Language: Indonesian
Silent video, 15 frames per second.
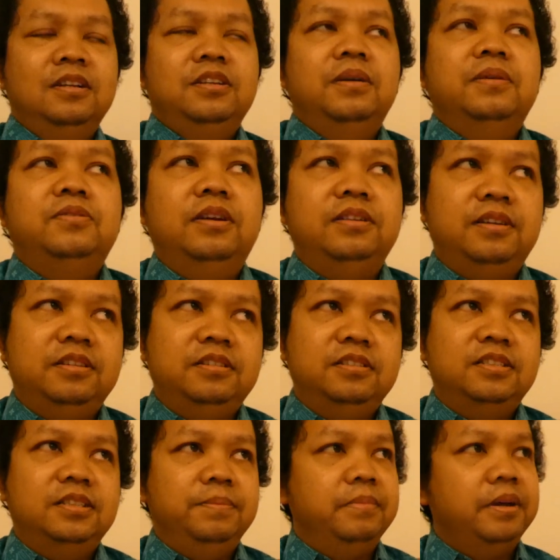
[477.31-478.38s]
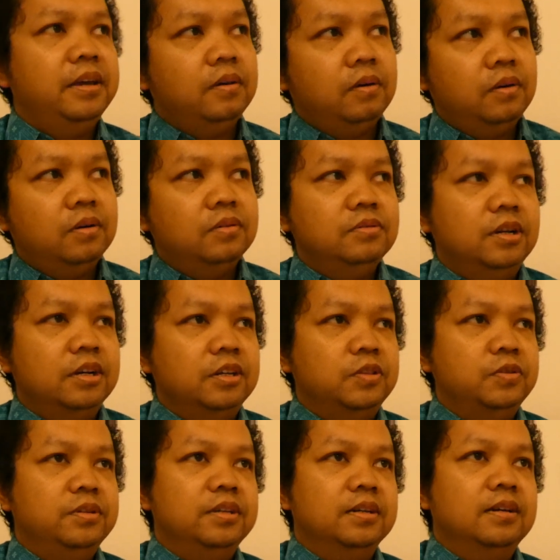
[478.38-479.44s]
ya, udah nyanyi si meong, udah
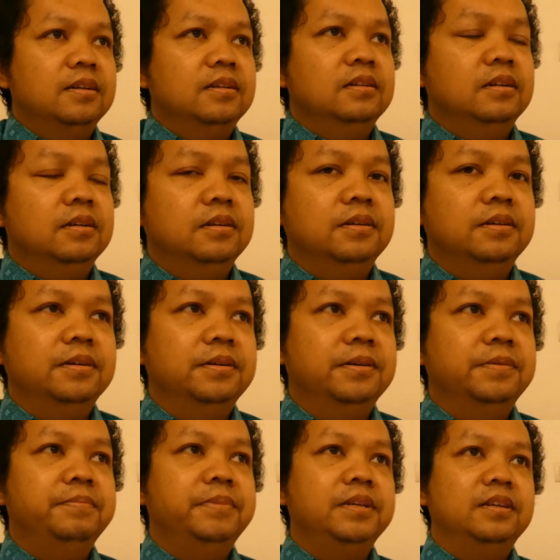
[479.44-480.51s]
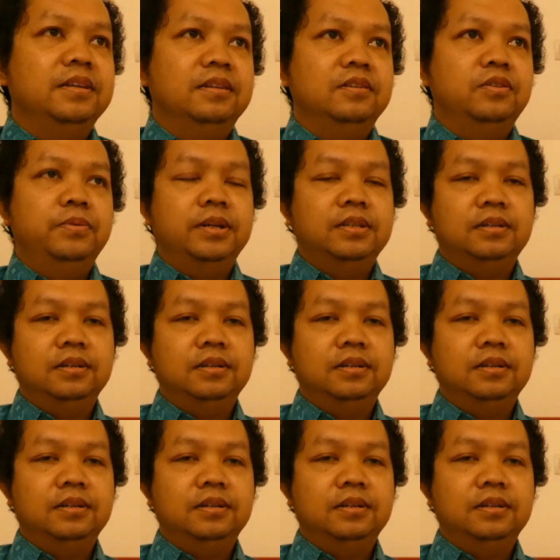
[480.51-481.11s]
gitu dia uh, bikin duet